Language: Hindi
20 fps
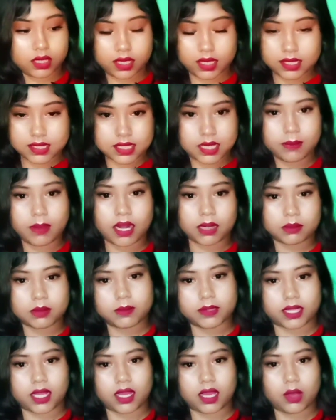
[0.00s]
इसके बारे में
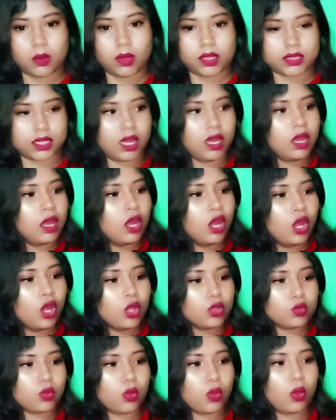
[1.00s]
बताया हुआ था
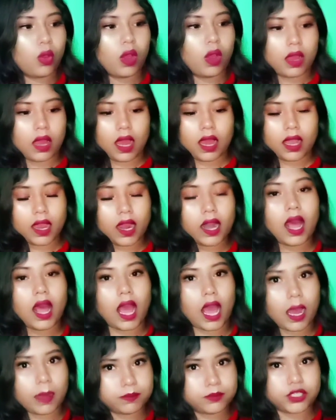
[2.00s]
तो अगर
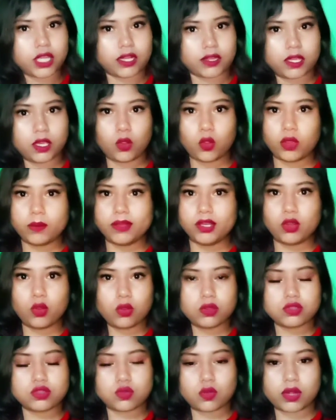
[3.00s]
आप चाहते हैं कोई भी
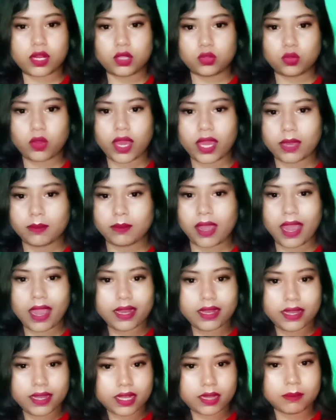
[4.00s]
रोज टोनर तो आई एम
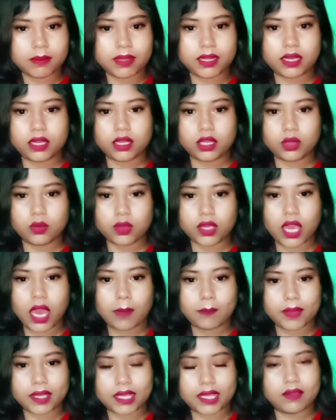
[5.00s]
हाईली रिकमेंडेड यू कि
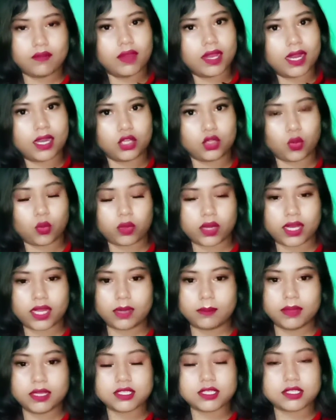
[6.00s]
आप ये वाला टोनर
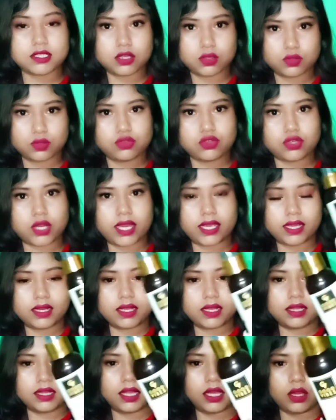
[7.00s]
एक बार जरूर ट्राई
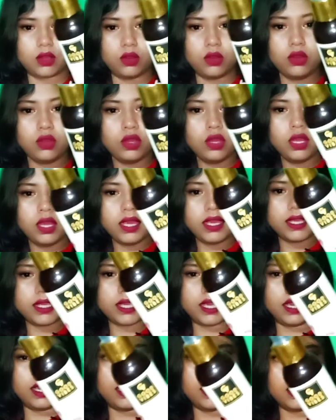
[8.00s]
करके देखो
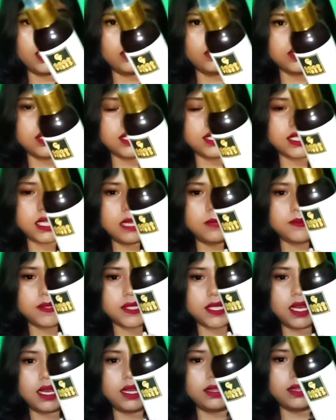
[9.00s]
ये कुछ इस टाइप्स
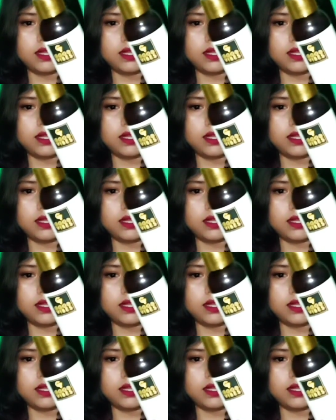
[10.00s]
का